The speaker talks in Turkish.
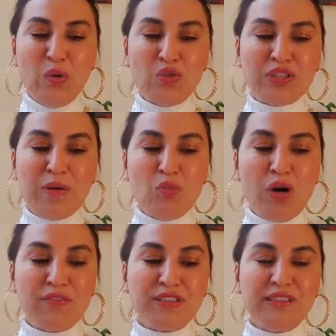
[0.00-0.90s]
O yüzden bu
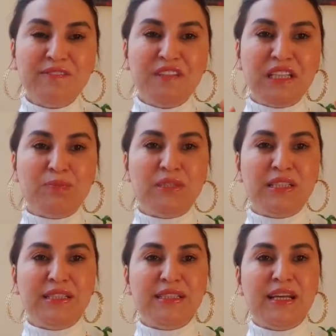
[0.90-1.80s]
haftanın
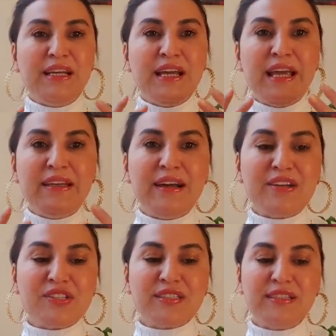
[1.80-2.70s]
verimliliğini,
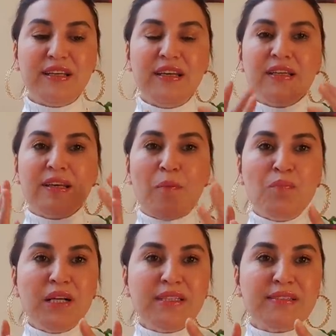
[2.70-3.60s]
enerjisini,
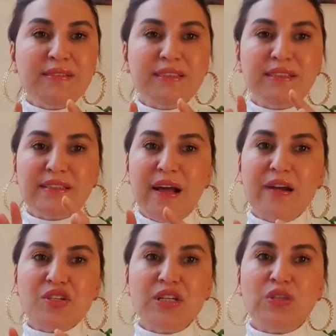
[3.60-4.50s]
yapmak istediğiniz
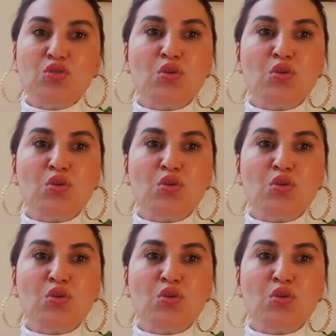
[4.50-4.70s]
her şeyde